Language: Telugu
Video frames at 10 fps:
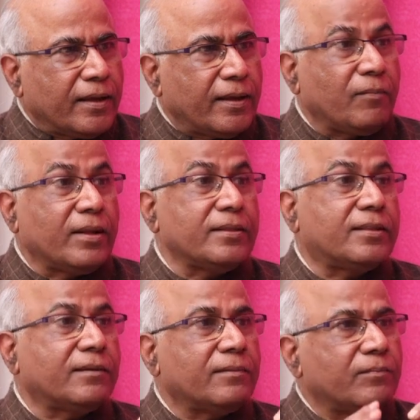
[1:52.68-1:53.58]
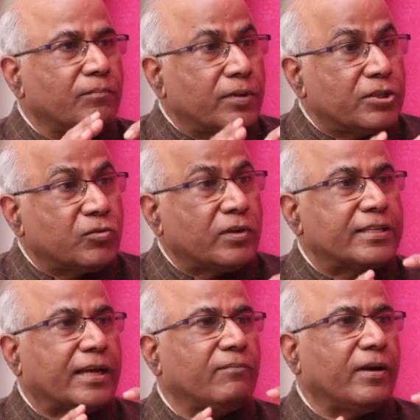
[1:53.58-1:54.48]
హిమంత్ బిశ్వ
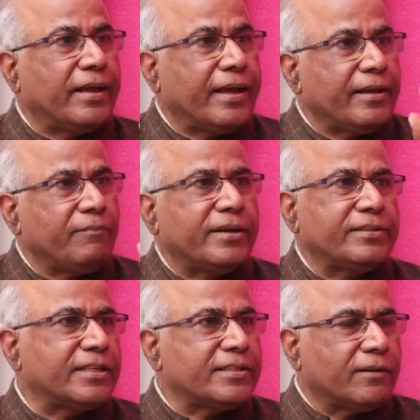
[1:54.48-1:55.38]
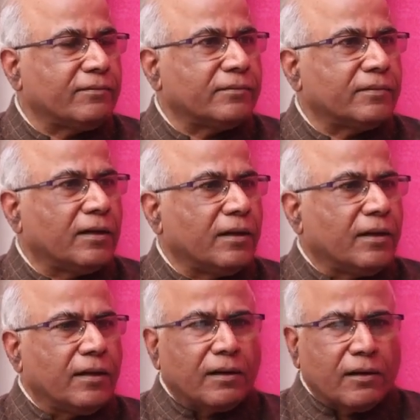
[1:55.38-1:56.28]
అని అనే ఆయన్ని చేశాం
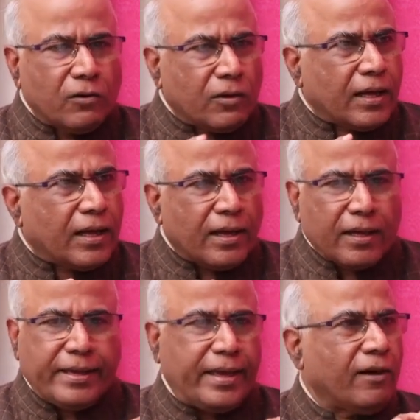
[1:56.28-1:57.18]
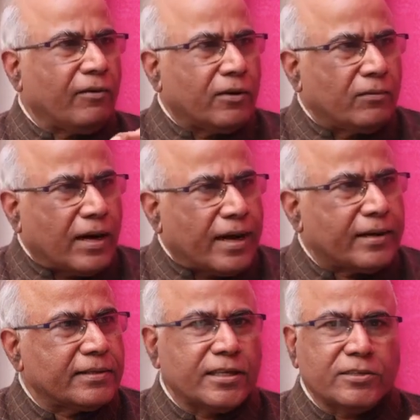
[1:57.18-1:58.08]
కనుక కేవలం
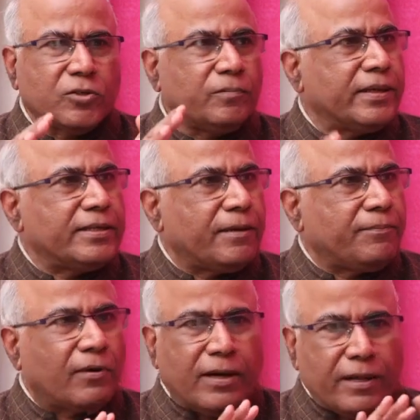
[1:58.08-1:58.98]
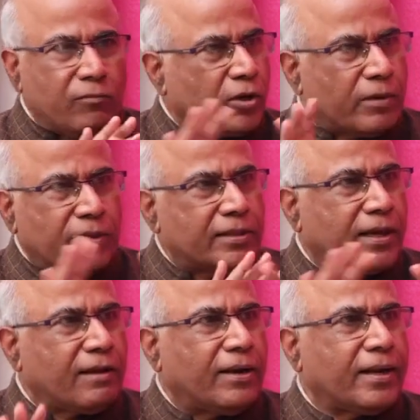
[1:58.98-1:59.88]
ఆర్ఎస్ఎస్ బీజేపీ వాళ్ళే
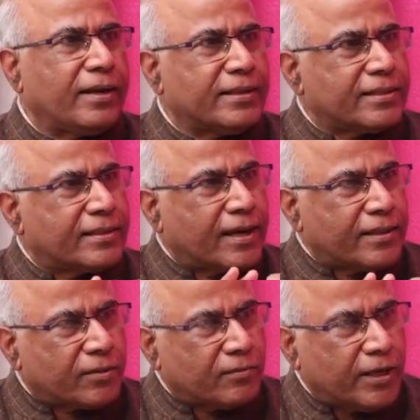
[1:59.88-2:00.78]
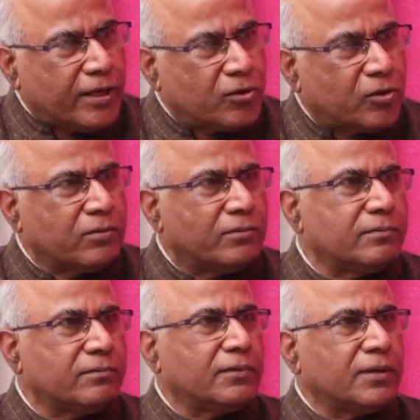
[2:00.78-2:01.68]
ముఖ్యమంత్రులు అవ్వాలనే సిద్ధాంతం లేదు
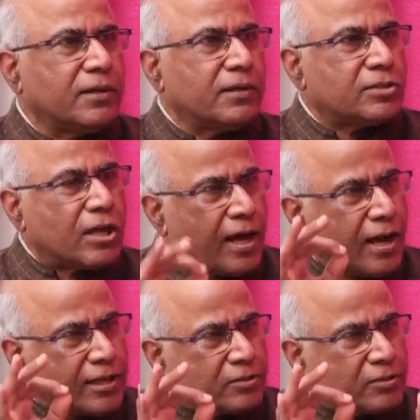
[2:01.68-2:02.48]
చాలా